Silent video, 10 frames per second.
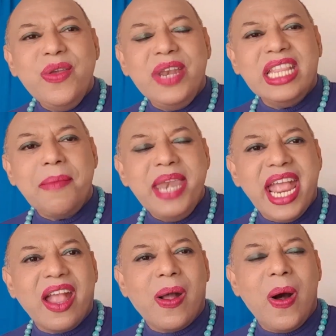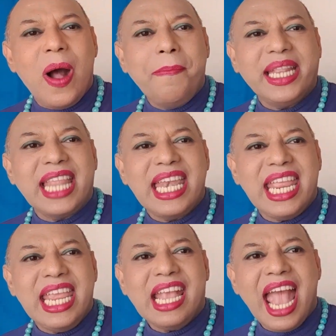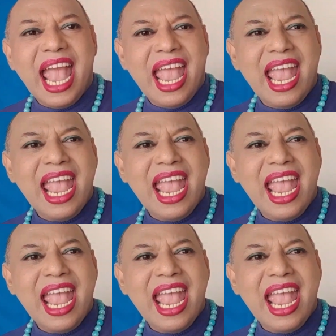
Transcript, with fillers: อยู่ในตำแหน่งของปัตตานีค่ะ